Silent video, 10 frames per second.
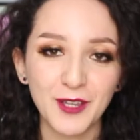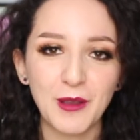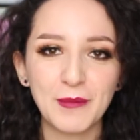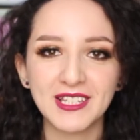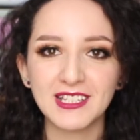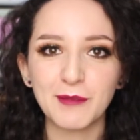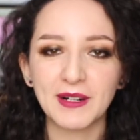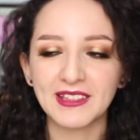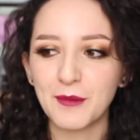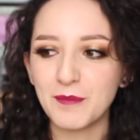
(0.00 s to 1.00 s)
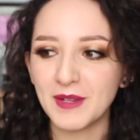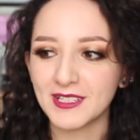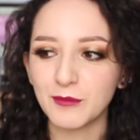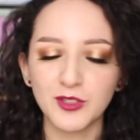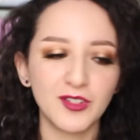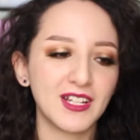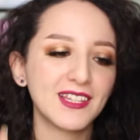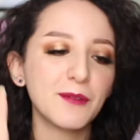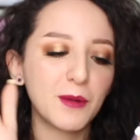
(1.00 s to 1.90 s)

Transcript: que obviamente es la parte más emocionante.